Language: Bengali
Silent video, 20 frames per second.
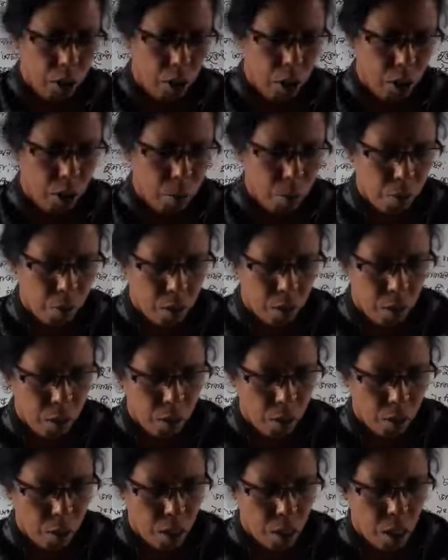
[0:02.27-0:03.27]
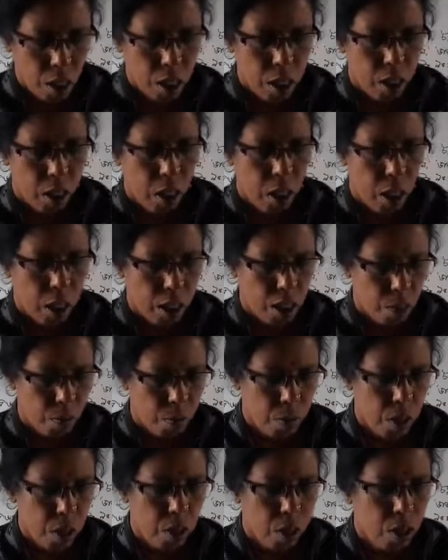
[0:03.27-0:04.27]
যশোর অনলাইন
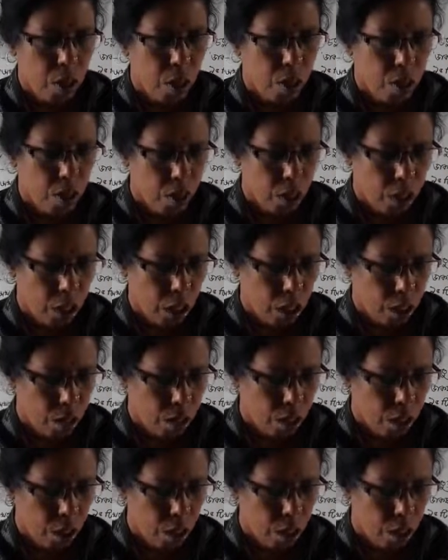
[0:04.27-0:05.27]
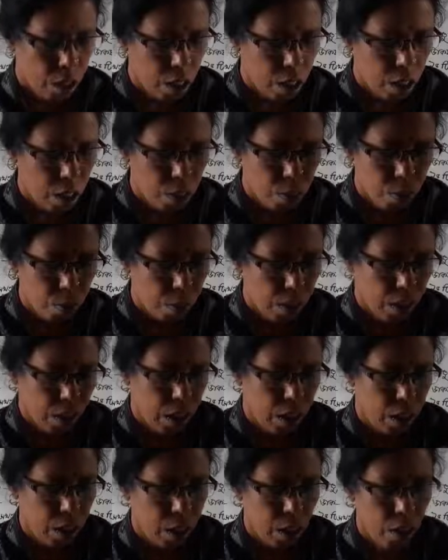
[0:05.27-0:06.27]
ক্লাসরুমের সকল ছাত্রছাত্রীদের
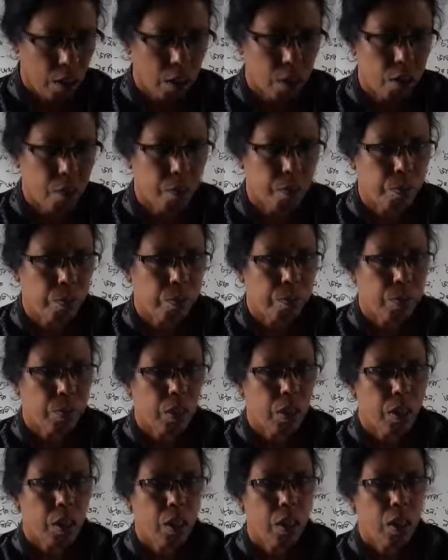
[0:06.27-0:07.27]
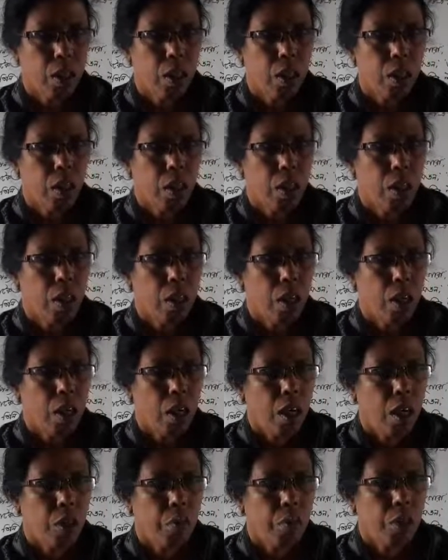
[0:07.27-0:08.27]
শুভেচ্ছা স্বাগতম
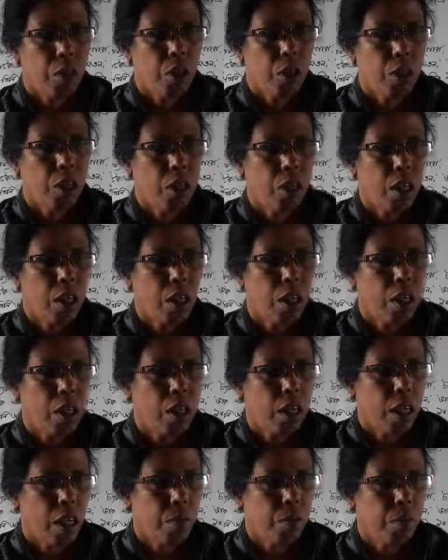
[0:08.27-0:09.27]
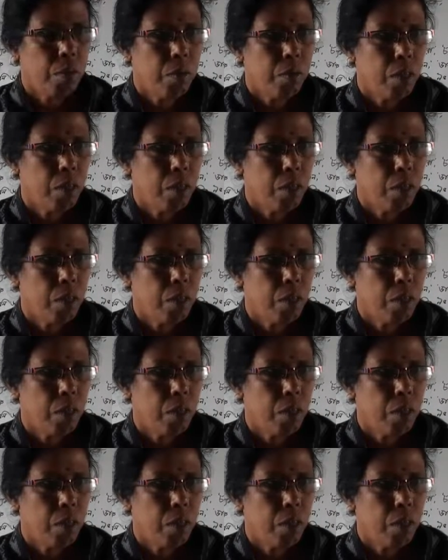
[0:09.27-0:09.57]
আমি অর্চনা রানী দাম